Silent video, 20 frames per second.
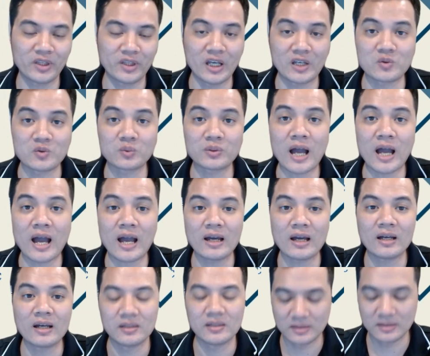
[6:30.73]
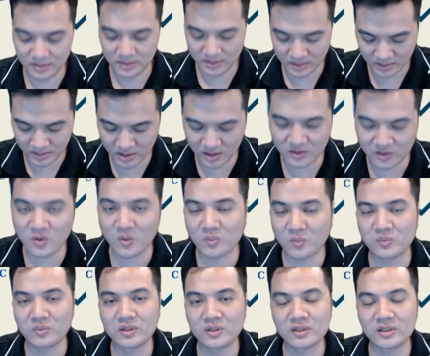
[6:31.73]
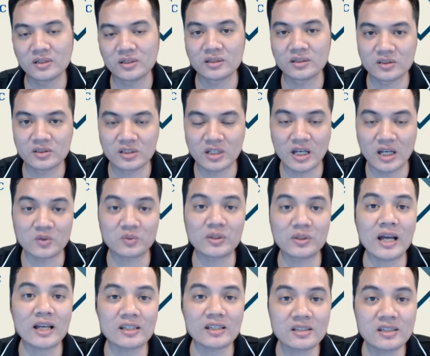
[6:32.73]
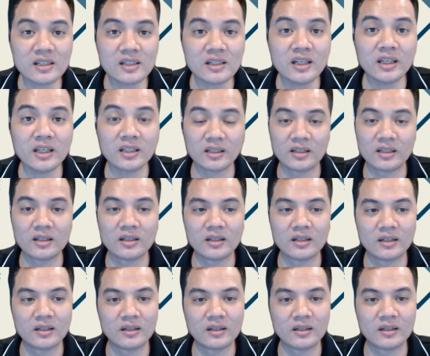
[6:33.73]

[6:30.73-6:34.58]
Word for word: để chúng ta sử dụng, để chúng ta seeding.